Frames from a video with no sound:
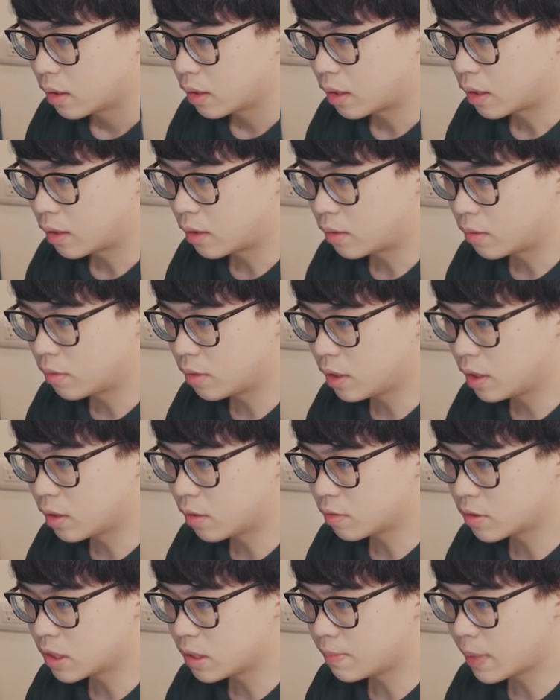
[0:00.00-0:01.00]
好，一
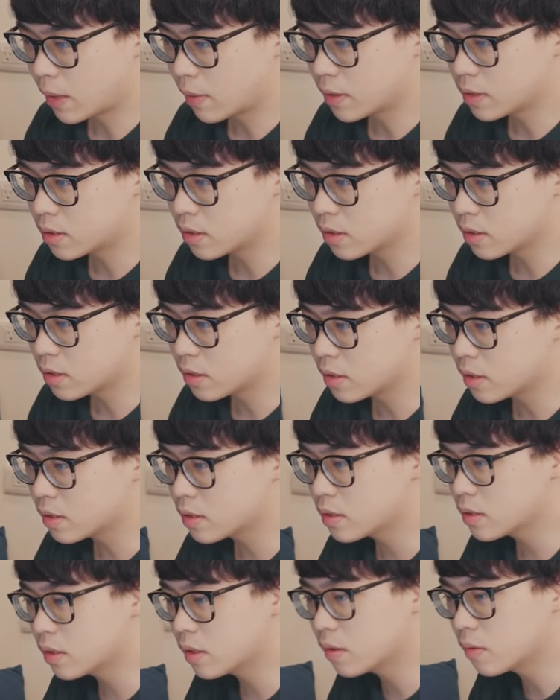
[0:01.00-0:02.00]
口气买完这些
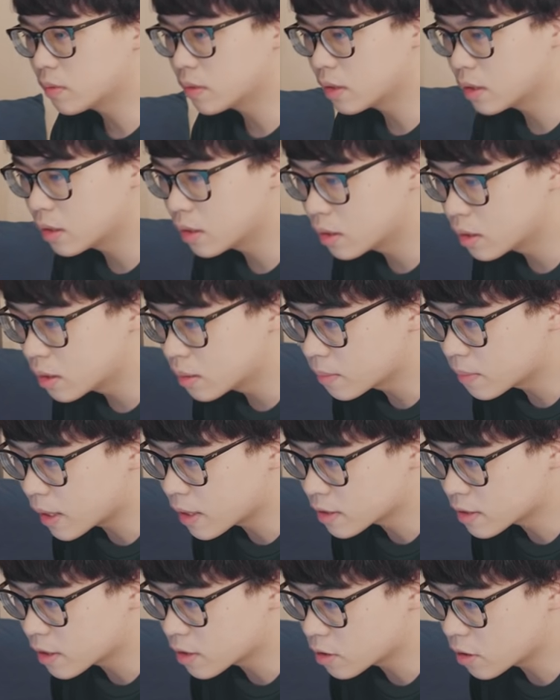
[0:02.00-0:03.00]
之后呢，
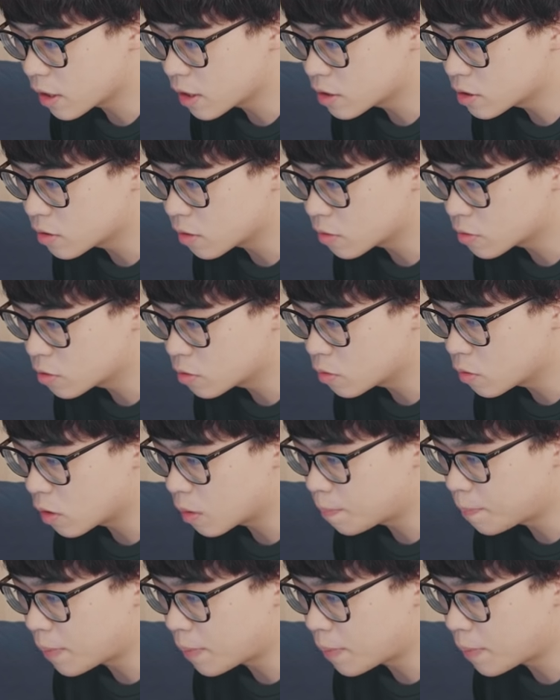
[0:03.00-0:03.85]
马上就来秀出我